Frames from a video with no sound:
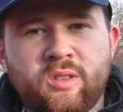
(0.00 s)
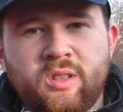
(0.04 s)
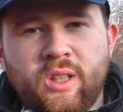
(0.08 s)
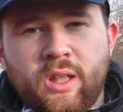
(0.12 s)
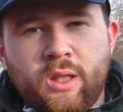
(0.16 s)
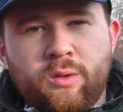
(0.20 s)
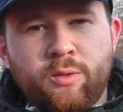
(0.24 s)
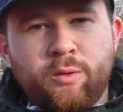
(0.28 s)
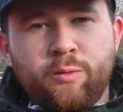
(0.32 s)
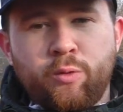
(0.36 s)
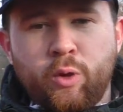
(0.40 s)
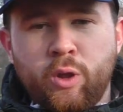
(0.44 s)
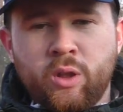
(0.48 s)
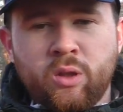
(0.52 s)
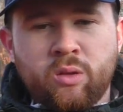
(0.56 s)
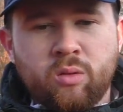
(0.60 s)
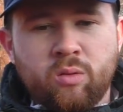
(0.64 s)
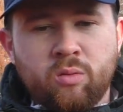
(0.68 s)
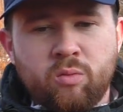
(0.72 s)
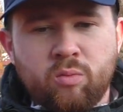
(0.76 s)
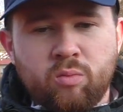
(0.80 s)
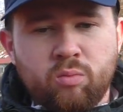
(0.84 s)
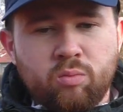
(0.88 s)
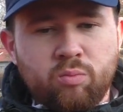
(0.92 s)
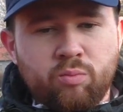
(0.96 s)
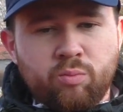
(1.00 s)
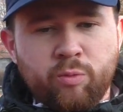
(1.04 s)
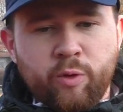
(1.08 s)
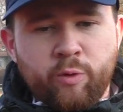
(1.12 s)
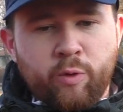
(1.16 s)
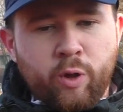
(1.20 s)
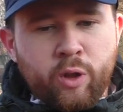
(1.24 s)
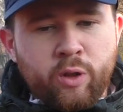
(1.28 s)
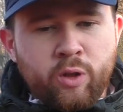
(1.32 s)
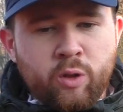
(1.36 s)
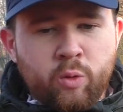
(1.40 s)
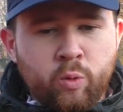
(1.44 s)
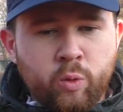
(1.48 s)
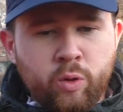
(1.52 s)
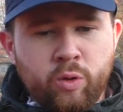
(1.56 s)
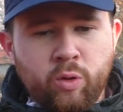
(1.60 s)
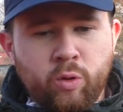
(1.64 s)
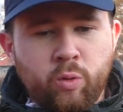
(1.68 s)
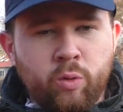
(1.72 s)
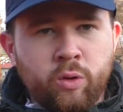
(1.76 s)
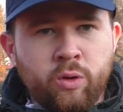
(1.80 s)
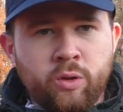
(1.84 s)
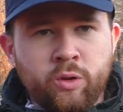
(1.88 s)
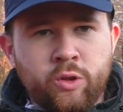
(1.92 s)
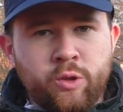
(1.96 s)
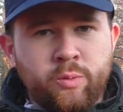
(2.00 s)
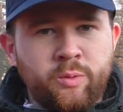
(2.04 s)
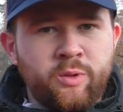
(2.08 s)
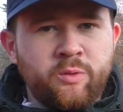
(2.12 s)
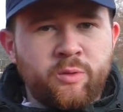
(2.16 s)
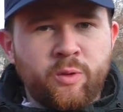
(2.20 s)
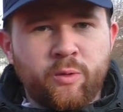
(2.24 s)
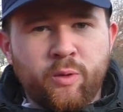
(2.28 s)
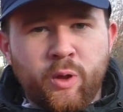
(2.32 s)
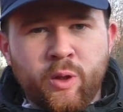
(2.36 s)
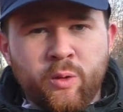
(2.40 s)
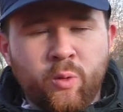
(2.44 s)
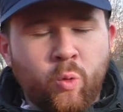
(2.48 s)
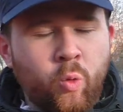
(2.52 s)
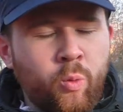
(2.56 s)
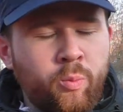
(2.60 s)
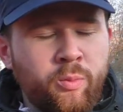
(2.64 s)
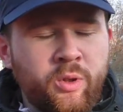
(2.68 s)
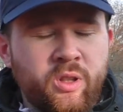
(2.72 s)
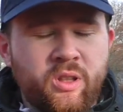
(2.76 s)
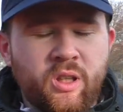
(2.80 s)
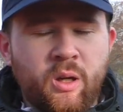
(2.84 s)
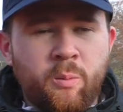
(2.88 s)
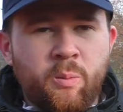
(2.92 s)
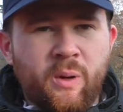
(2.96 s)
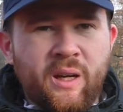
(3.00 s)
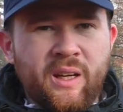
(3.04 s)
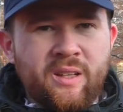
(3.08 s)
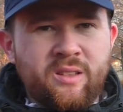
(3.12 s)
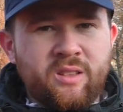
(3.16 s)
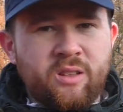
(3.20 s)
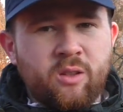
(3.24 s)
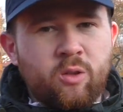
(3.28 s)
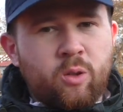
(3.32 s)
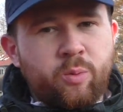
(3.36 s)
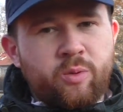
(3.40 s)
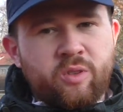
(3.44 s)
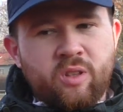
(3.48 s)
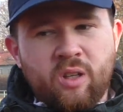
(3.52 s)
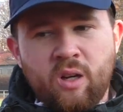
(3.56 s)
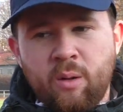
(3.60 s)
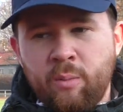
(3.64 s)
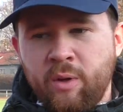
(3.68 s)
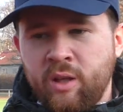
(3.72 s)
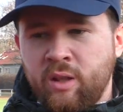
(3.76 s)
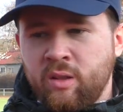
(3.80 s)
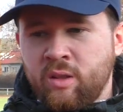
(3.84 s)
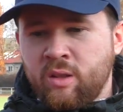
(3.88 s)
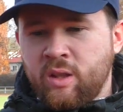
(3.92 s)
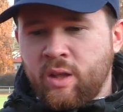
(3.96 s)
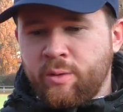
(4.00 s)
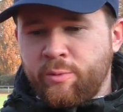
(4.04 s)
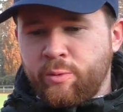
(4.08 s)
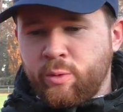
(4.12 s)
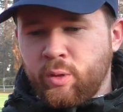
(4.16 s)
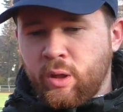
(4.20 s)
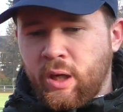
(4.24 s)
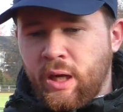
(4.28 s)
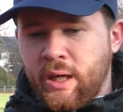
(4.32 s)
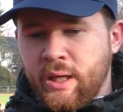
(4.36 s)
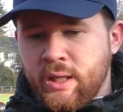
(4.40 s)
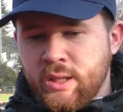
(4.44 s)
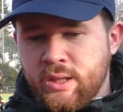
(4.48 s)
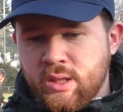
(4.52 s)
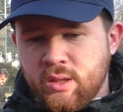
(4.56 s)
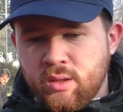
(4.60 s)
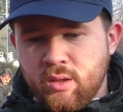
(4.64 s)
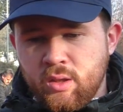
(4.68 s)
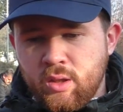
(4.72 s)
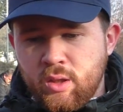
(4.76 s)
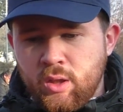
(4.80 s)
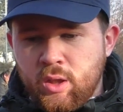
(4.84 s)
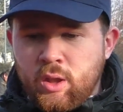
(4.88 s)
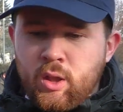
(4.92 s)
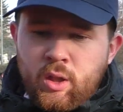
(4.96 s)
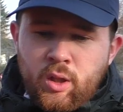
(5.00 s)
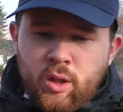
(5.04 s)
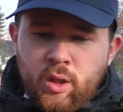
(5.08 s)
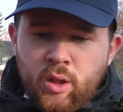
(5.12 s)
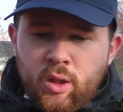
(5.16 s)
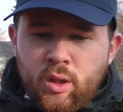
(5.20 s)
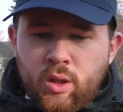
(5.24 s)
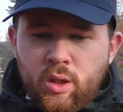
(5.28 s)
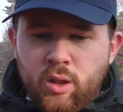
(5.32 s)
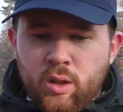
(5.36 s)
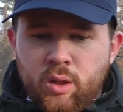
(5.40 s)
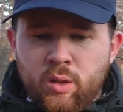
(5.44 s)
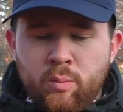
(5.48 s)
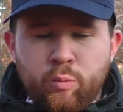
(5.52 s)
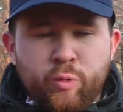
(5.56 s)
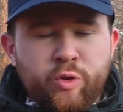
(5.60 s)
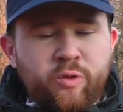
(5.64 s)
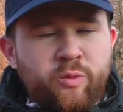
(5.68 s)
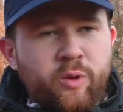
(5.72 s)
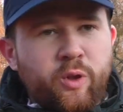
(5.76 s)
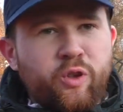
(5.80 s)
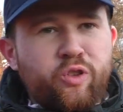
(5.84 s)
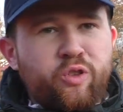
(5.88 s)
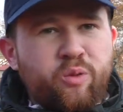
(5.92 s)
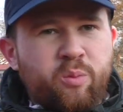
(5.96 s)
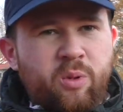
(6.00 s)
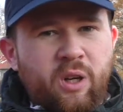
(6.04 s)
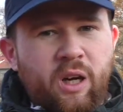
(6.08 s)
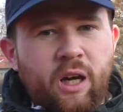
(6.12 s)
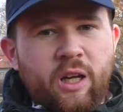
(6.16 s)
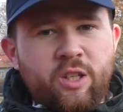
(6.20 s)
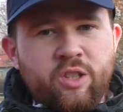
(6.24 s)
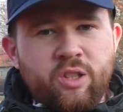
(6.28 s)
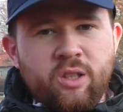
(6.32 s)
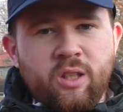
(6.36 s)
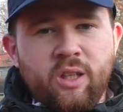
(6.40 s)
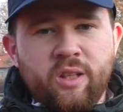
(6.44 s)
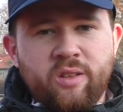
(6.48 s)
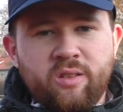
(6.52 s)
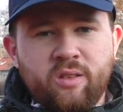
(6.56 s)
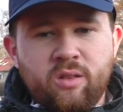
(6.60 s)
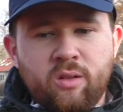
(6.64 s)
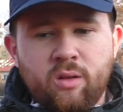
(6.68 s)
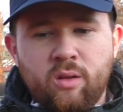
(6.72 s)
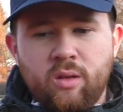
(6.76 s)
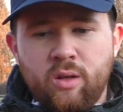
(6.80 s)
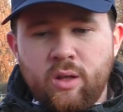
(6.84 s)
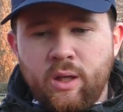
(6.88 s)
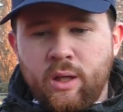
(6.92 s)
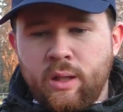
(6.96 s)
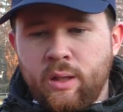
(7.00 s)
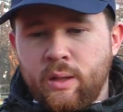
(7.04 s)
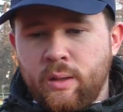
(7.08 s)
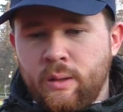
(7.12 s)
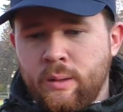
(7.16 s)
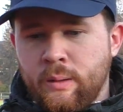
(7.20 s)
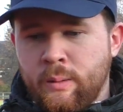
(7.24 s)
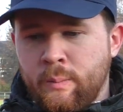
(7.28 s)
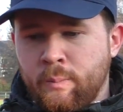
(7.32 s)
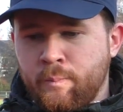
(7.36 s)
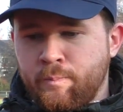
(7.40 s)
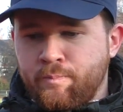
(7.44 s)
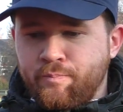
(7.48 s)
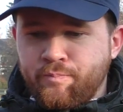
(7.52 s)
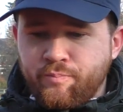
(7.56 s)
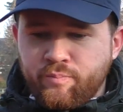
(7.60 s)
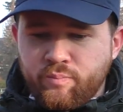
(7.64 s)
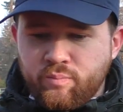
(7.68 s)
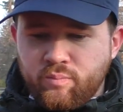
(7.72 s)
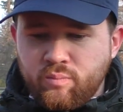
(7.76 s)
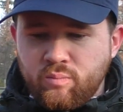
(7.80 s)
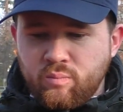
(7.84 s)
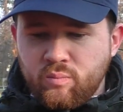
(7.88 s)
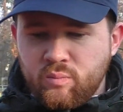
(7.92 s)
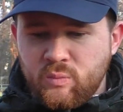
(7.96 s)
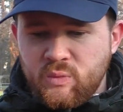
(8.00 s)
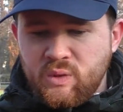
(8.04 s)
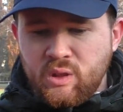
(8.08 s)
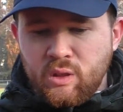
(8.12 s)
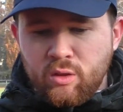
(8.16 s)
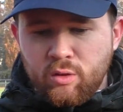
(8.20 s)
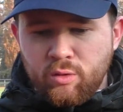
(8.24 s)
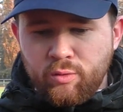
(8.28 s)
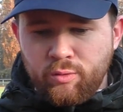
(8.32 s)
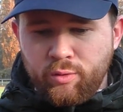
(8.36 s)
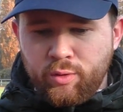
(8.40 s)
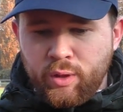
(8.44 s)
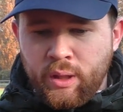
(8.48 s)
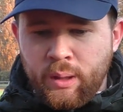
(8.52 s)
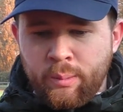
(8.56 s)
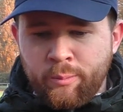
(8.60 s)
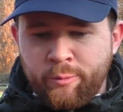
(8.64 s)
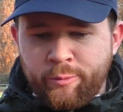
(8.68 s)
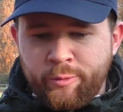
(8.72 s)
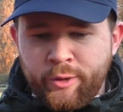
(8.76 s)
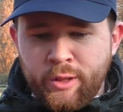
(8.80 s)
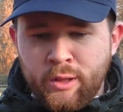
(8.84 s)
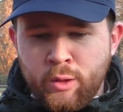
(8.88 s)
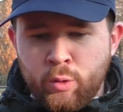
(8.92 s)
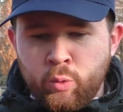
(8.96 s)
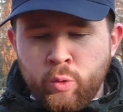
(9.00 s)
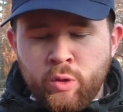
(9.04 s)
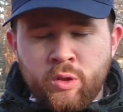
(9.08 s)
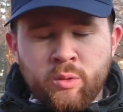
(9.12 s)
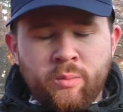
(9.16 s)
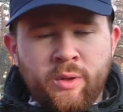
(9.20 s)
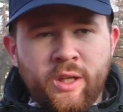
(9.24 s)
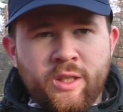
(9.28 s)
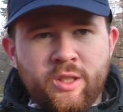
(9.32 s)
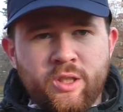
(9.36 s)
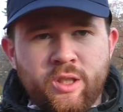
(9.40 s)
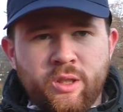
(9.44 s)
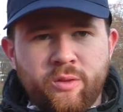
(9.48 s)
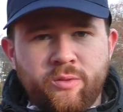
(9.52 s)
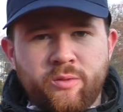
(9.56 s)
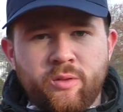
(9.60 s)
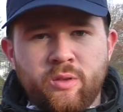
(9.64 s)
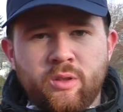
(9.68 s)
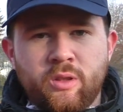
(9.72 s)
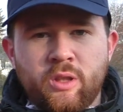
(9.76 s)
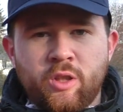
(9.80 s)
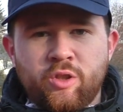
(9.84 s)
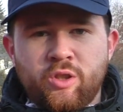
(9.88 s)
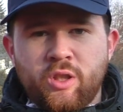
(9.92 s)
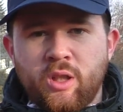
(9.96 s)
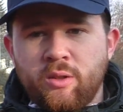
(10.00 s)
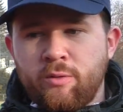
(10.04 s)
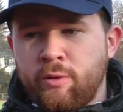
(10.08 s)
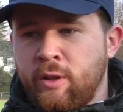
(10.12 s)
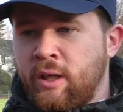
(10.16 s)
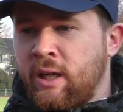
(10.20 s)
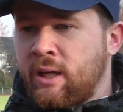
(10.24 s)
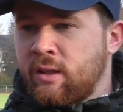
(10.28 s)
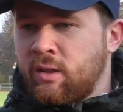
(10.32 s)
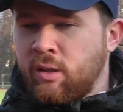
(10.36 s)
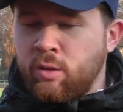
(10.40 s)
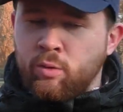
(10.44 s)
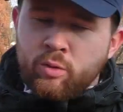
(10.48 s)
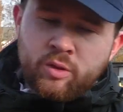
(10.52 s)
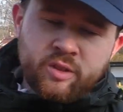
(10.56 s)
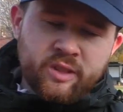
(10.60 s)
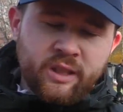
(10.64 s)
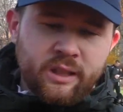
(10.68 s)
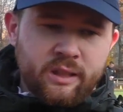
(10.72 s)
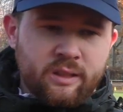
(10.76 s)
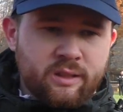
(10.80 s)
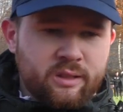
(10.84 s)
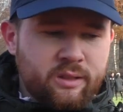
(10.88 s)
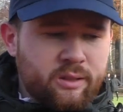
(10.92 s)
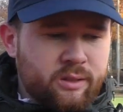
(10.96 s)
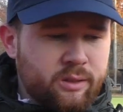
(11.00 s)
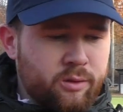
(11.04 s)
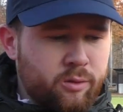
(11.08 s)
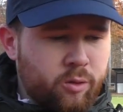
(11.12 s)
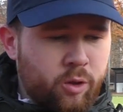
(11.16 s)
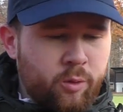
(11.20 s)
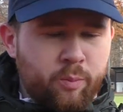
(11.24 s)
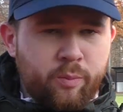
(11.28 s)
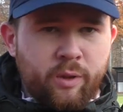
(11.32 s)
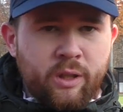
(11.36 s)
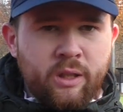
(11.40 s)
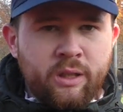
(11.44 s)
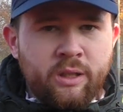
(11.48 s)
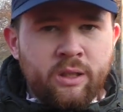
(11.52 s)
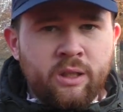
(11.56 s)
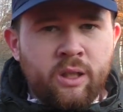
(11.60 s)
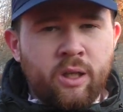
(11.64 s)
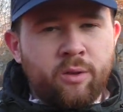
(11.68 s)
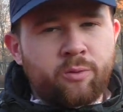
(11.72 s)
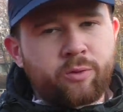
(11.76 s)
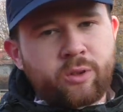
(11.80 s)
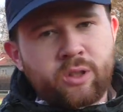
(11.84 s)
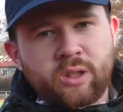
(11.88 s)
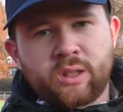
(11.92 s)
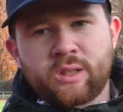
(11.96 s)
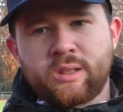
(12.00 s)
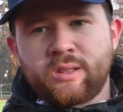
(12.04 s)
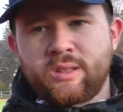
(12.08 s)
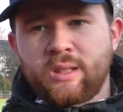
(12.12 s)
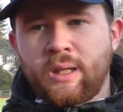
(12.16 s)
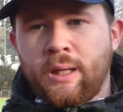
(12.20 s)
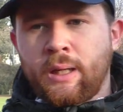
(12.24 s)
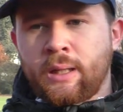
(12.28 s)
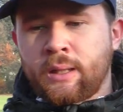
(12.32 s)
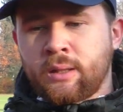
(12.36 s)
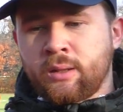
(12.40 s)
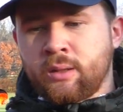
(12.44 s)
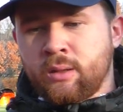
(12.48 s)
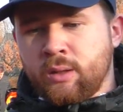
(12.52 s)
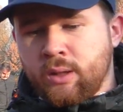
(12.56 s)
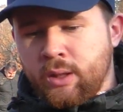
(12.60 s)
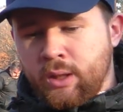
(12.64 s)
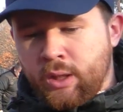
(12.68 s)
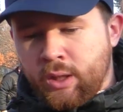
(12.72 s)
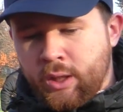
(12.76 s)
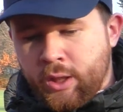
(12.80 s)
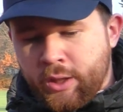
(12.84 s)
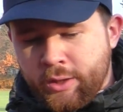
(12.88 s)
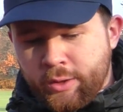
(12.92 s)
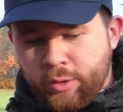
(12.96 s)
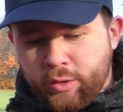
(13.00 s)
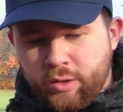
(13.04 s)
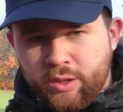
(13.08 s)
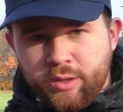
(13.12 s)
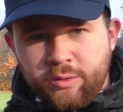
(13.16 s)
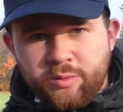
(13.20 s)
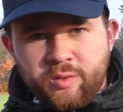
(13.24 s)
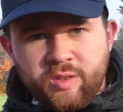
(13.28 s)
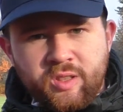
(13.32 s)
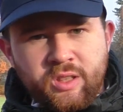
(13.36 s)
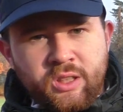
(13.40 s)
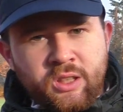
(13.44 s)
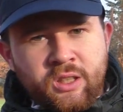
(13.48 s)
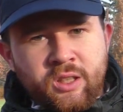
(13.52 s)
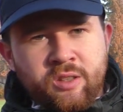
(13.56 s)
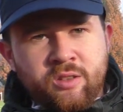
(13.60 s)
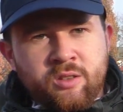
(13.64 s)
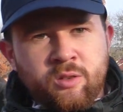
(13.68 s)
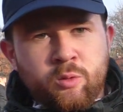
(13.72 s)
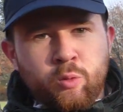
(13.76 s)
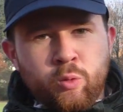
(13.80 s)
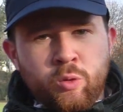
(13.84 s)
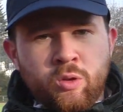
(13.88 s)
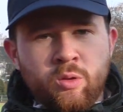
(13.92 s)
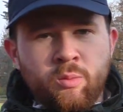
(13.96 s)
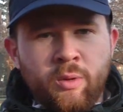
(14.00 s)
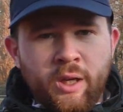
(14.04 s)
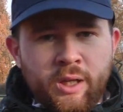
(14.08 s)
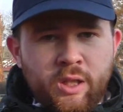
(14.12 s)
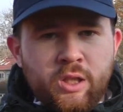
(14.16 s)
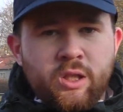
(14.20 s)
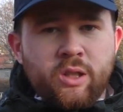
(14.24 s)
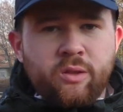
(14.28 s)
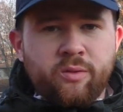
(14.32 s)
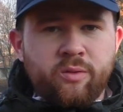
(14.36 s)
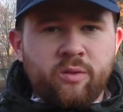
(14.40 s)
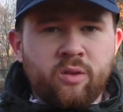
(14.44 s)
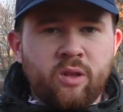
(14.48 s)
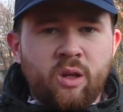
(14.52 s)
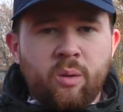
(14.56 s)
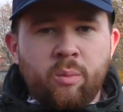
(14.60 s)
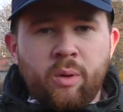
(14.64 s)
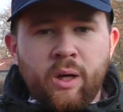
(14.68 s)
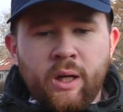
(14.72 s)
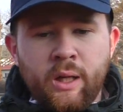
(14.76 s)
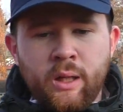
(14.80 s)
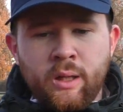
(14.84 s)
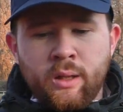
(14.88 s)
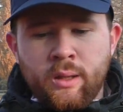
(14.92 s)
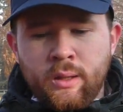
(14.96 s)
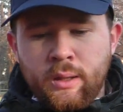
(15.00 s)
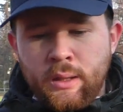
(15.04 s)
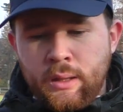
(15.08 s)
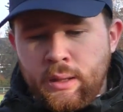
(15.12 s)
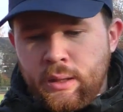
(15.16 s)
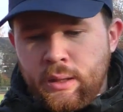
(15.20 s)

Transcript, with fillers: gesagt, wir wollen, wir wollen eine gute Runde spielen, wir wollen oben mit dabei sein. Ob es dann am Ende dafür reicht, äh, müssen wir uns überraschen lassen. Ja, ähm, wir haben viele gute Mannschaften in der Staffel. Hertha 06, Nordberliner, Friedrichshagen, JFC, da sind gute Mannschaften dabei.